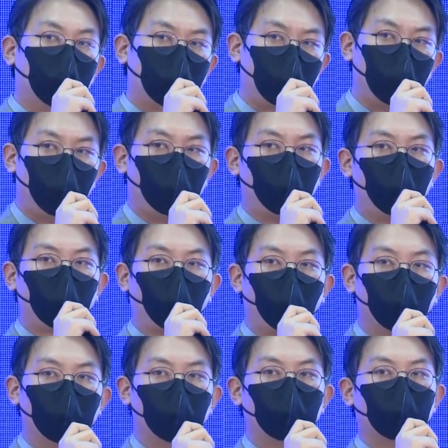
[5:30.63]
최고
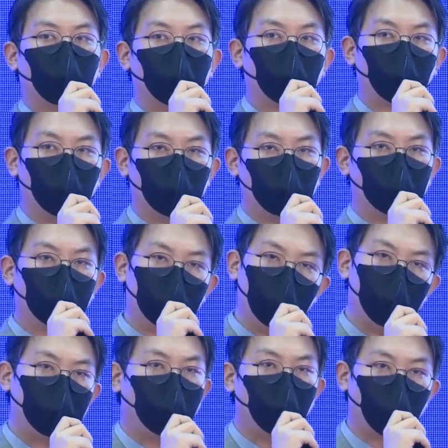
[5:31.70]
권한을 갖고 있는
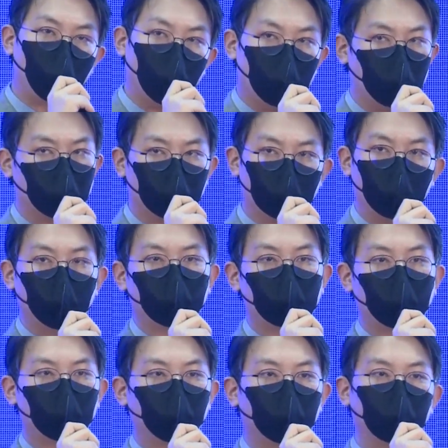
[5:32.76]
플랫폼 관리
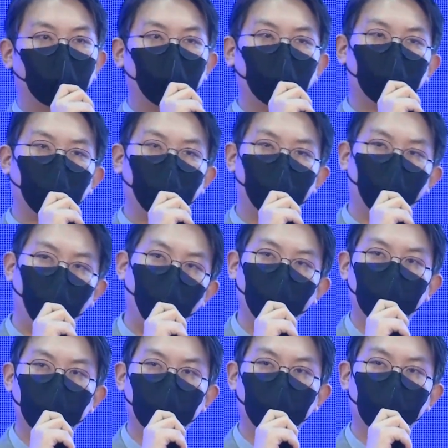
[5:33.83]
운영자도 그 데이터가
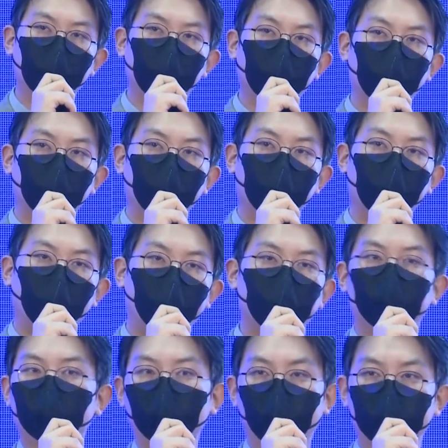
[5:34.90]
무엇인지를 알
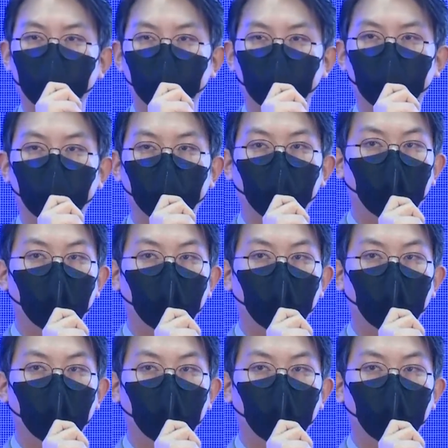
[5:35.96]
수가 없어요.